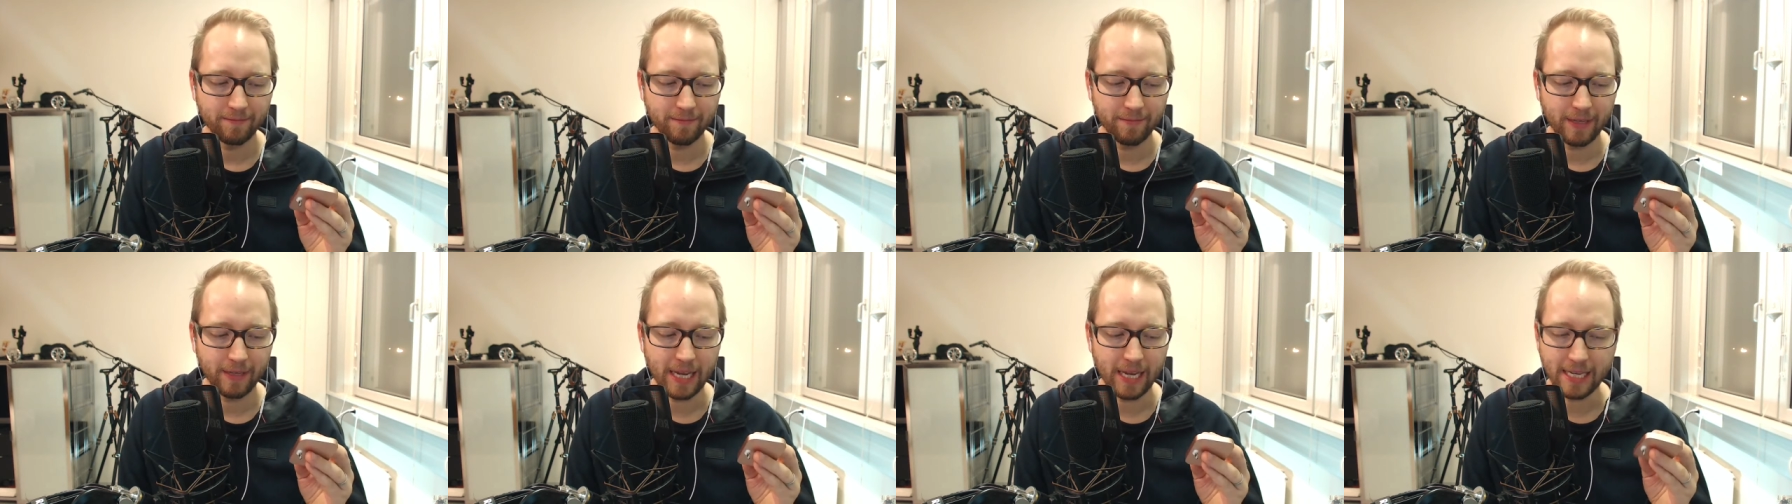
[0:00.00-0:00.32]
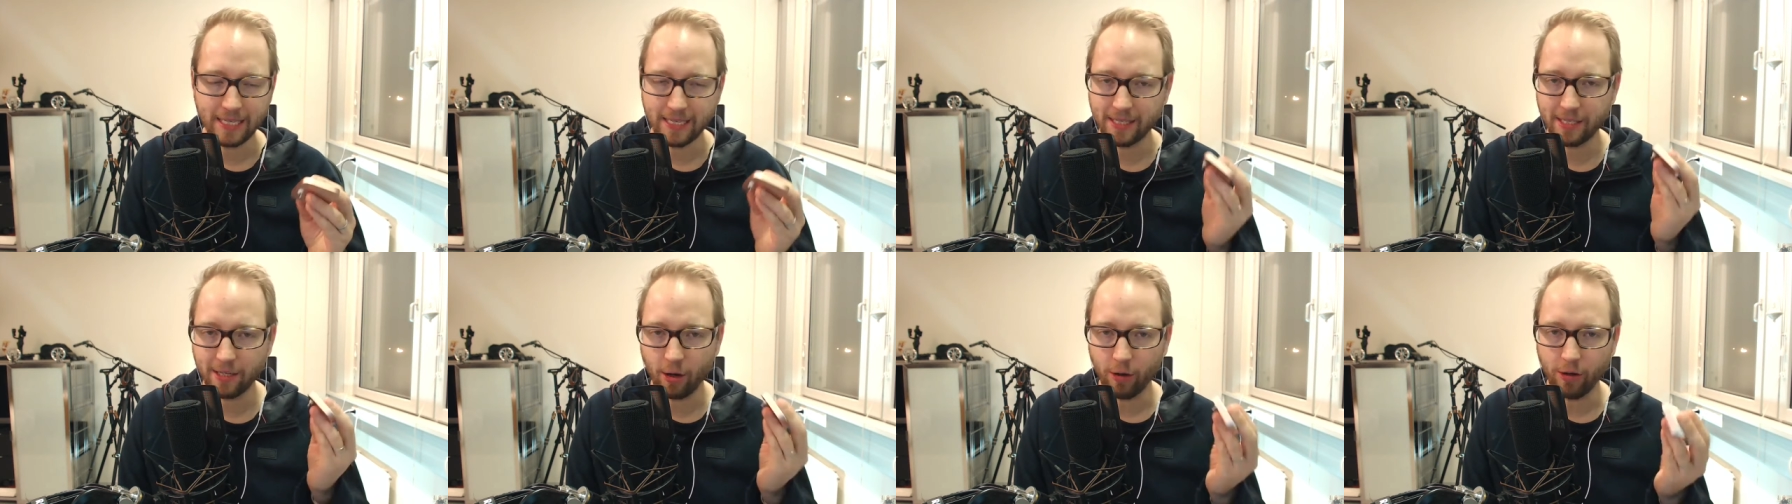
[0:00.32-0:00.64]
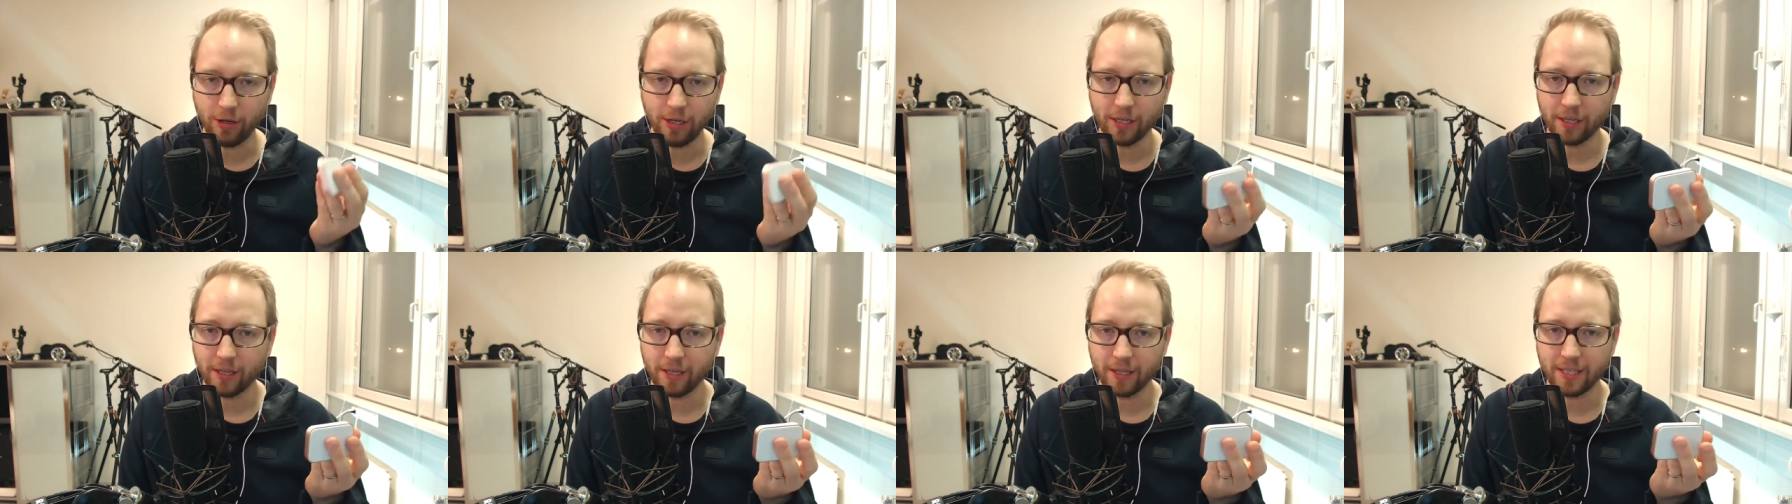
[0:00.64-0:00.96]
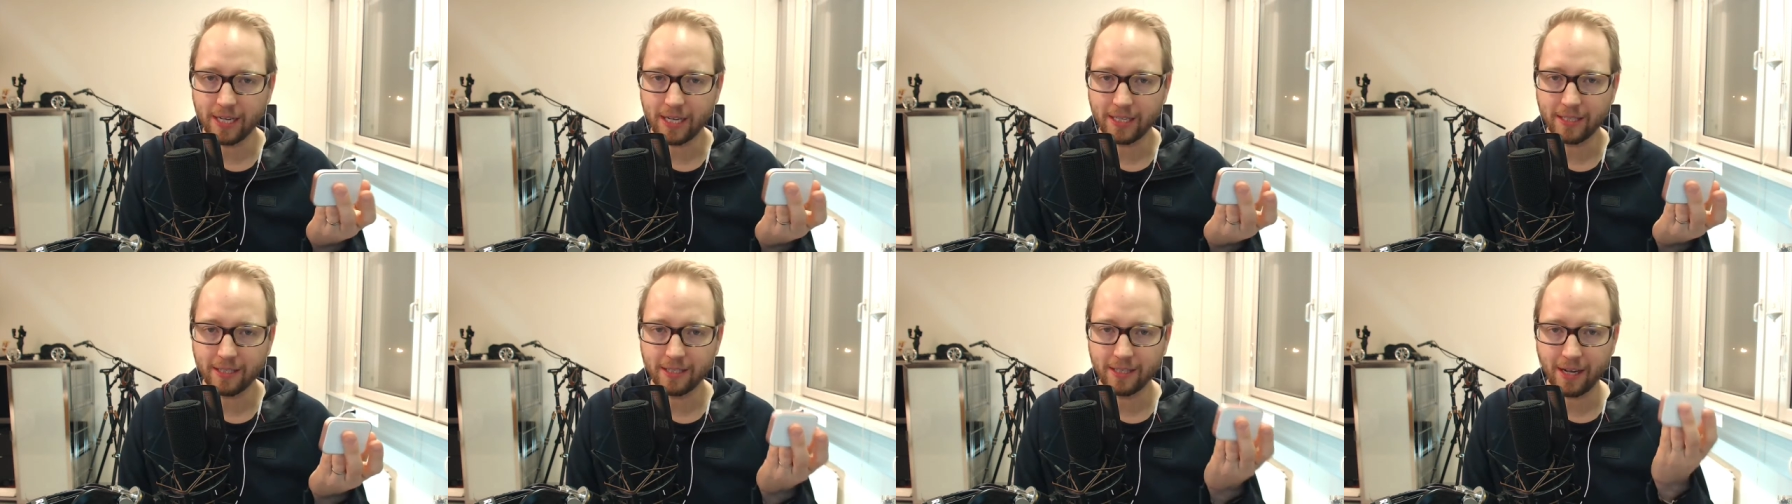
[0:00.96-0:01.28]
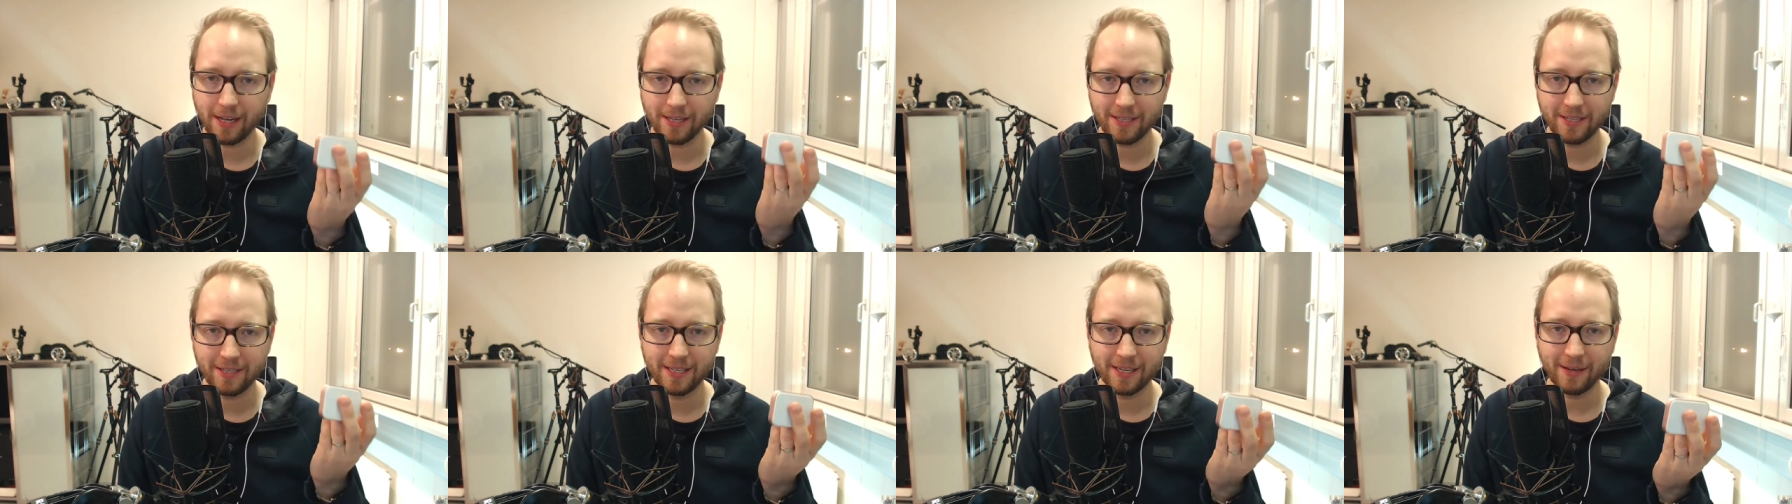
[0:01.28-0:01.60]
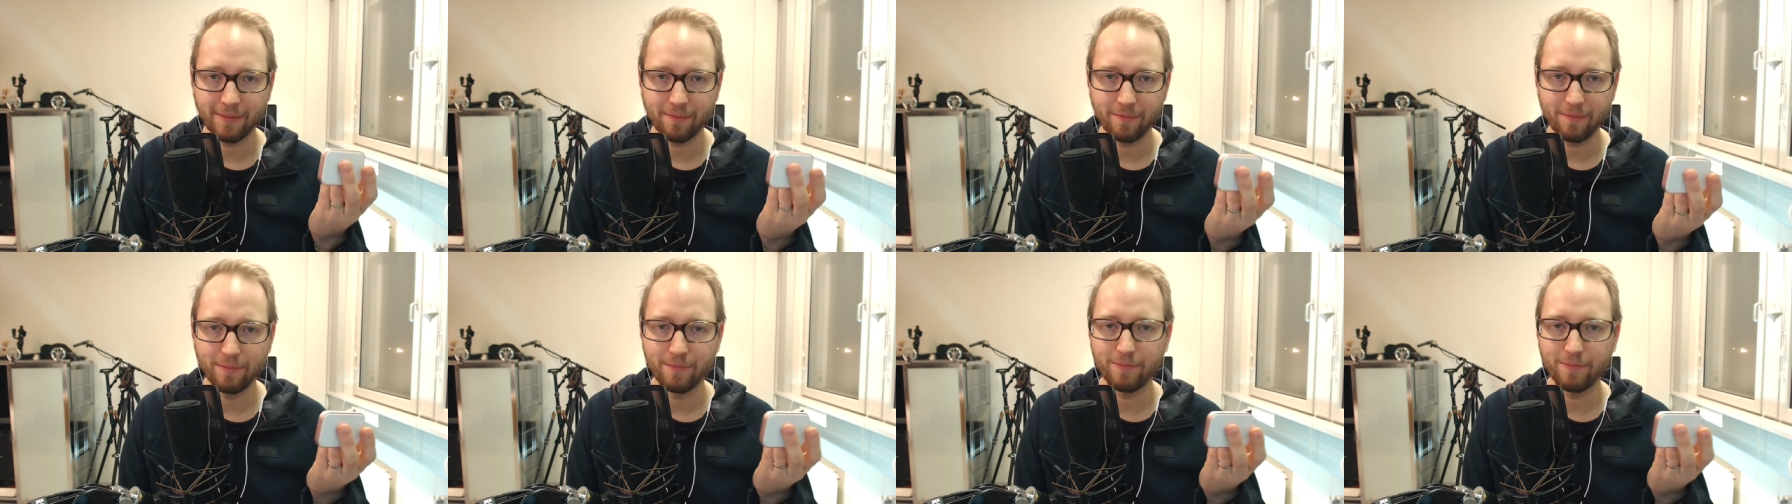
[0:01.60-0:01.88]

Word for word: es ist auch nicht, es hat sich als nicht